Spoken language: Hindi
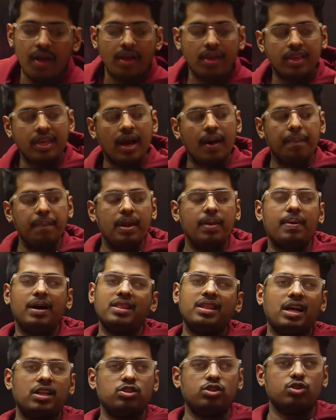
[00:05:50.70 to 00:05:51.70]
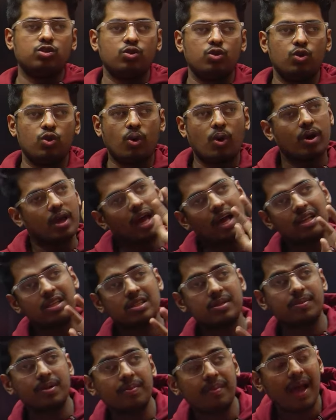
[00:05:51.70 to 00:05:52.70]
ये आप मेरी बात ध्यान से सुन लो क्या
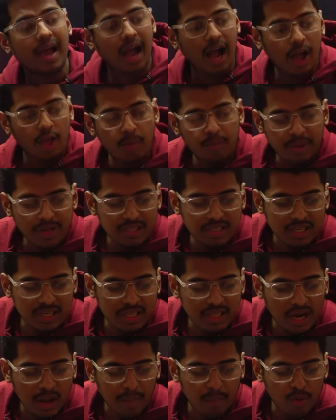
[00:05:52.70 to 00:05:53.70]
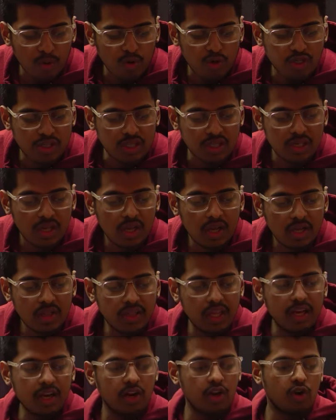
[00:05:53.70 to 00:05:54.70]
समझ में आया आई के अंदर आपको क्वेश्चंस
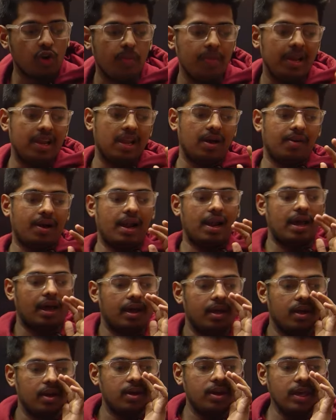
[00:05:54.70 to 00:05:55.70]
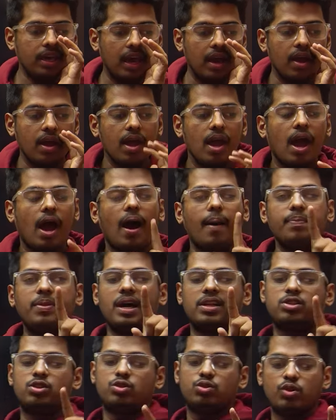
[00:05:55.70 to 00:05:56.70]
देखने को मिलने वाला है ठीक है अब
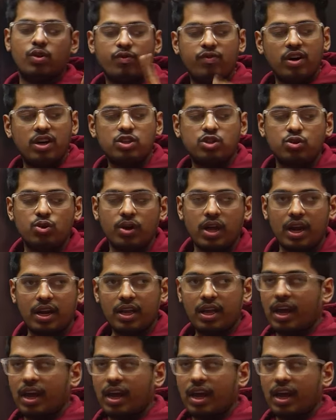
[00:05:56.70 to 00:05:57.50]
ध्यान से सुनो फर्स्ट हो गया ठीक